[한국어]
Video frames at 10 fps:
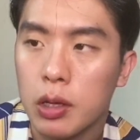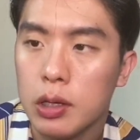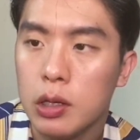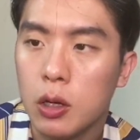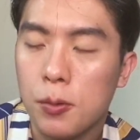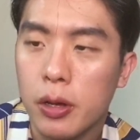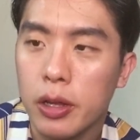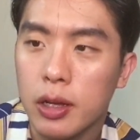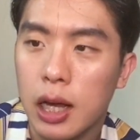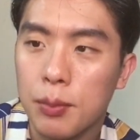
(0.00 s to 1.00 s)

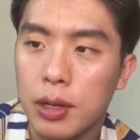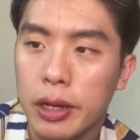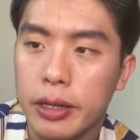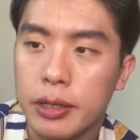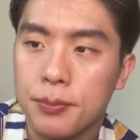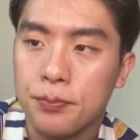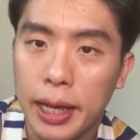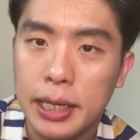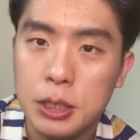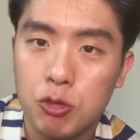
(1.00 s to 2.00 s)
잃어버린 카메라는
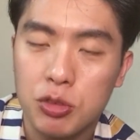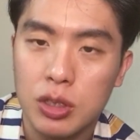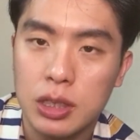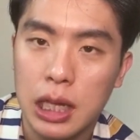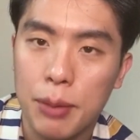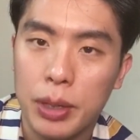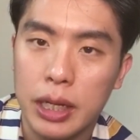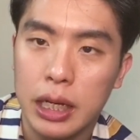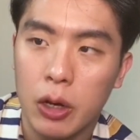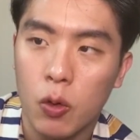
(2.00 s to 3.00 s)

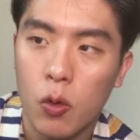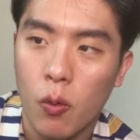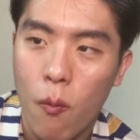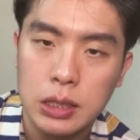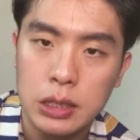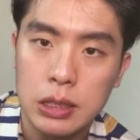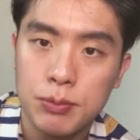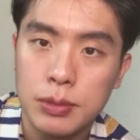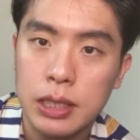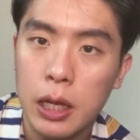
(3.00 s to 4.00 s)
A6400이라고
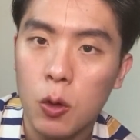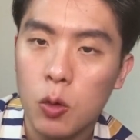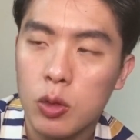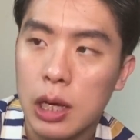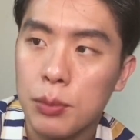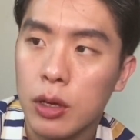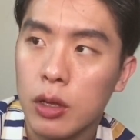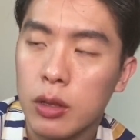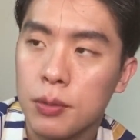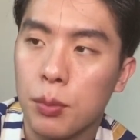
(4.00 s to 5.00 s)
지금 새 걸로
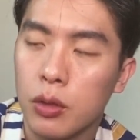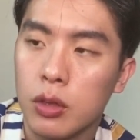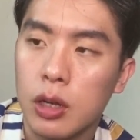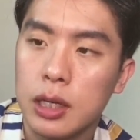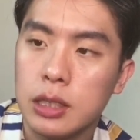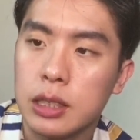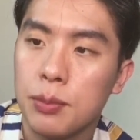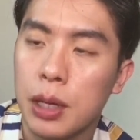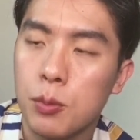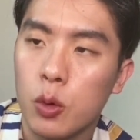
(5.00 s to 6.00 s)
사면 번들 렌즈에
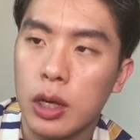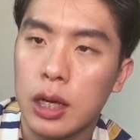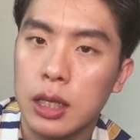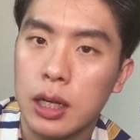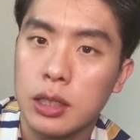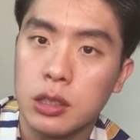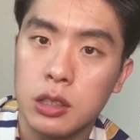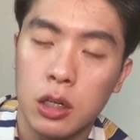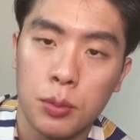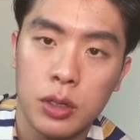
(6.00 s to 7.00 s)
메모리 카드까지
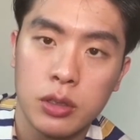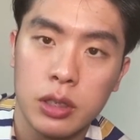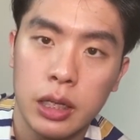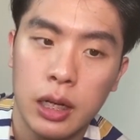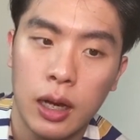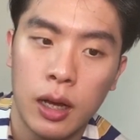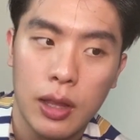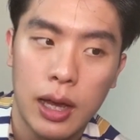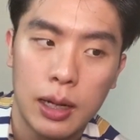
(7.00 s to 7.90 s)
잃어버렸으니까 다